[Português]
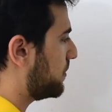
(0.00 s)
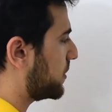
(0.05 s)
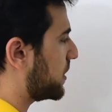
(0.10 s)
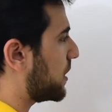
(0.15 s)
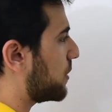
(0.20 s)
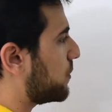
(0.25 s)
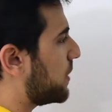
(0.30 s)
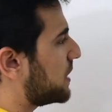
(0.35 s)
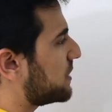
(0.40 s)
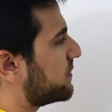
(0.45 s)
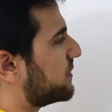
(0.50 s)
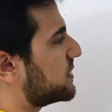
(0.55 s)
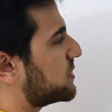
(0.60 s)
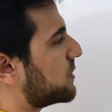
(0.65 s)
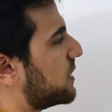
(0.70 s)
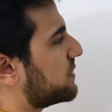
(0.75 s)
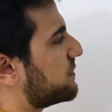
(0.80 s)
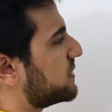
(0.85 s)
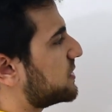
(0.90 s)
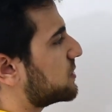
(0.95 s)
Porque 4 vezes
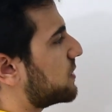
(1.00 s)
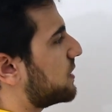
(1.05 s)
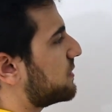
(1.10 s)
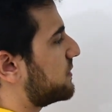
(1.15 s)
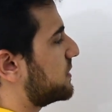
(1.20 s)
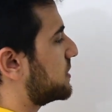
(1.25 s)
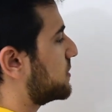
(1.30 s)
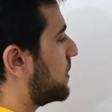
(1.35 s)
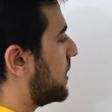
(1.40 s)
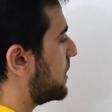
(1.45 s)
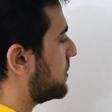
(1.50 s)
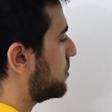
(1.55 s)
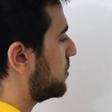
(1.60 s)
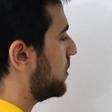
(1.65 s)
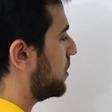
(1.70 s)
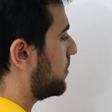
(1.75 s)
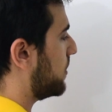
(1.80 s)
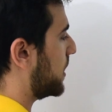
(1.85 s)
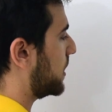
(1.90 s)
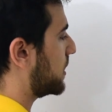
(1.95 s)
4 vezes 4 vezes
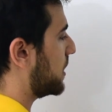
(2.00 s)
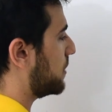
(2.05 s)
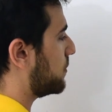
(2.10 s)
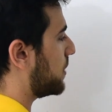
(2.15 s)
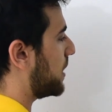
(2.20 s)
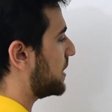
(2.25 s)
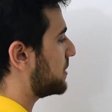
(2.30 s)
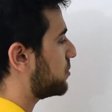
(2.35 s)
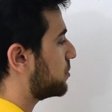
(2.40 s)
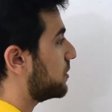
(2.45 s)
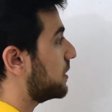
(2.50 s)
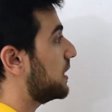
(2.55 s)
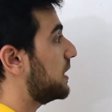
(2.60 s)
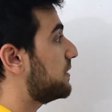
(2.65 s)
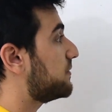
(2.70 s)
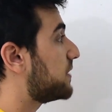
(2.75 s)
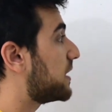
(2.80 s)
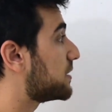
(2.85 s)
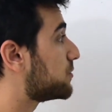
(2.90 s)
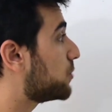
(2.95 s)
4, eu marquei 4
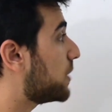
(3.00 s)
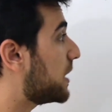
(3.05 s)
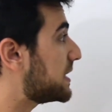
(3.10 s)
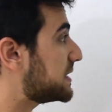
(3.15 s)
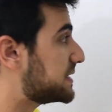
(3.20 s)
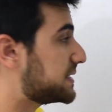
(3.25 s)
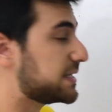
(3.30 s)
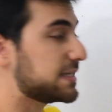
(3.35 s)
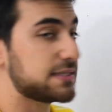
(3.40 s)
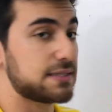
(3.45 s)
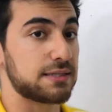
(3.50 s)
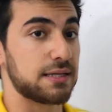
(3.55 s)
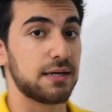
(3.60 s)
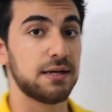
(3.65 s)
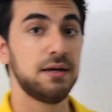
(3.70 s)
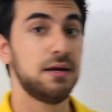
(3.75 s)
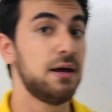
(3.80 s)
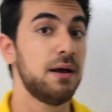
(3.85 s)
elevado à sexta.